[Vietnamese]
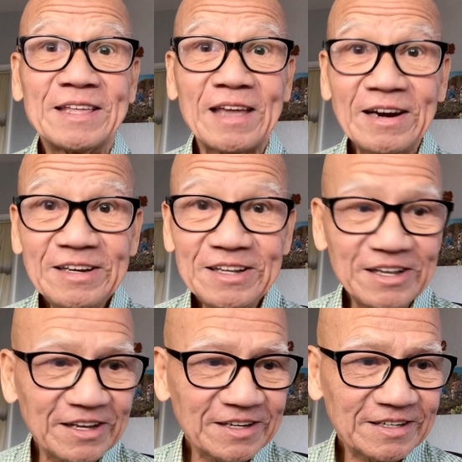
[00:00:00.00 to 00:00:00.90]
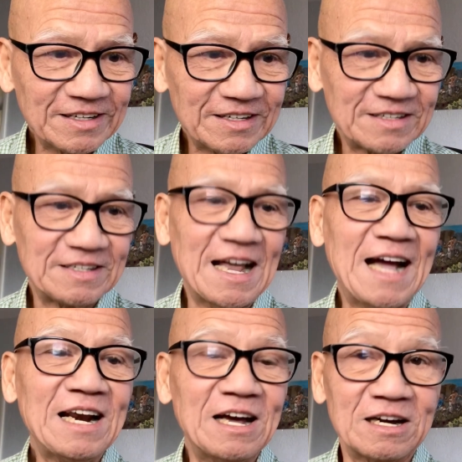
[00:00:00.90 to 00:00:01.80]
Chánh diện đã
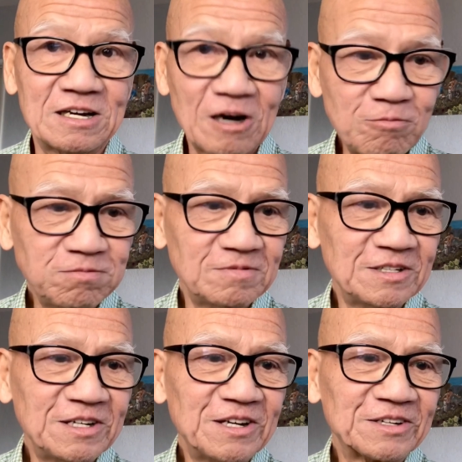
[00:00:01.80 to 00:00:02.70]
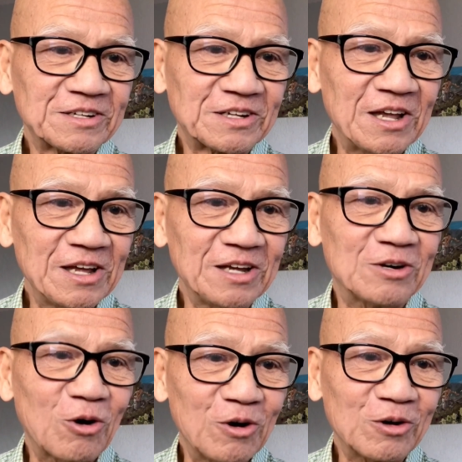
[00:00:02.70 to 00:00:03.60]
là không thì
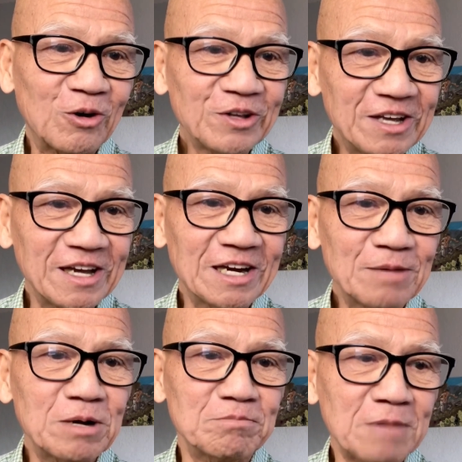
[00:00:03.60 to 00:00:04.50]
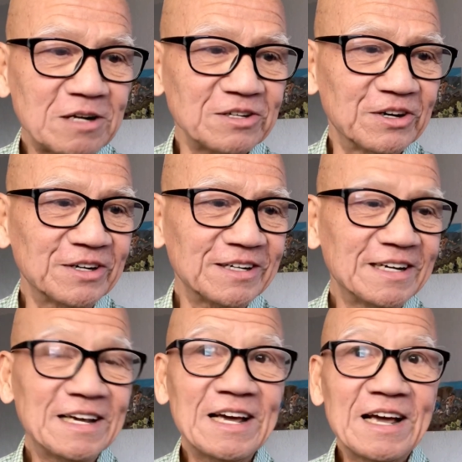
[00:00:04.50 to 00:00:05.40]
còn có gì để mà mất nữa.
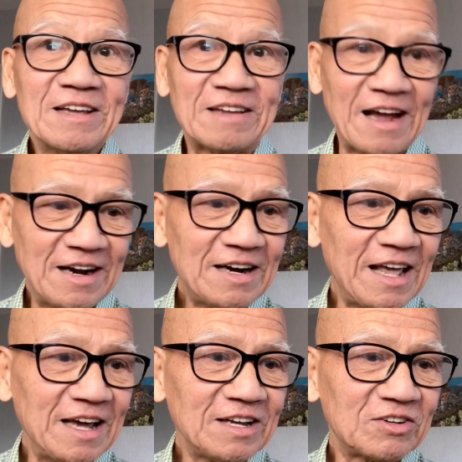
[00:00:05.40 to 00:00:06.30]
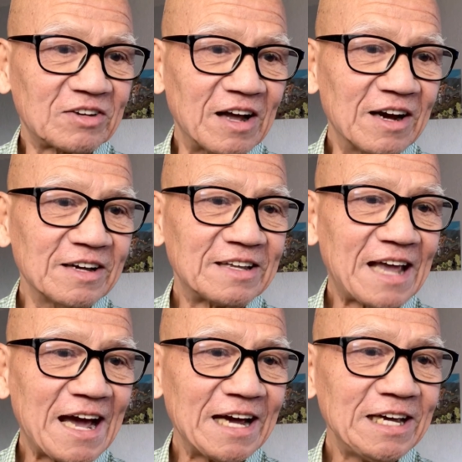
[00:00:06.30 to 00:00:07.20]
Chẳng lẽ sợ
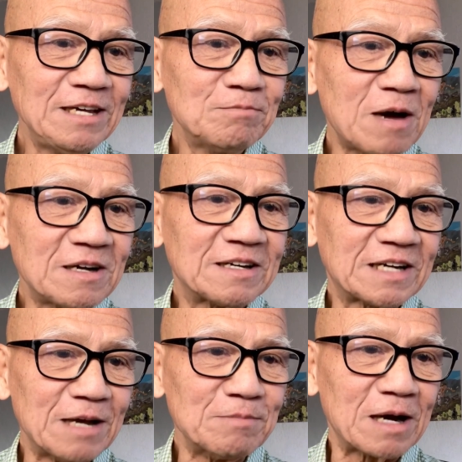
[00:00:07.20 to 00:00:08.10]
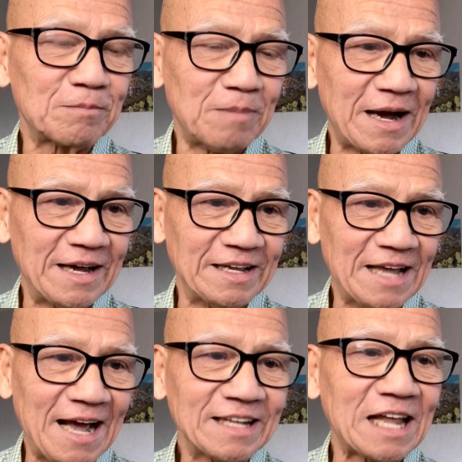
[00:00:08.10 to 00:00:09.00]
trái mất cái mặt bài
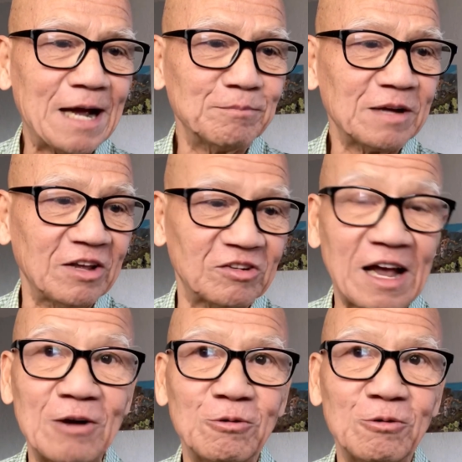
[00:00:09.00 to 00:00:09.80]
giả tạm này sao?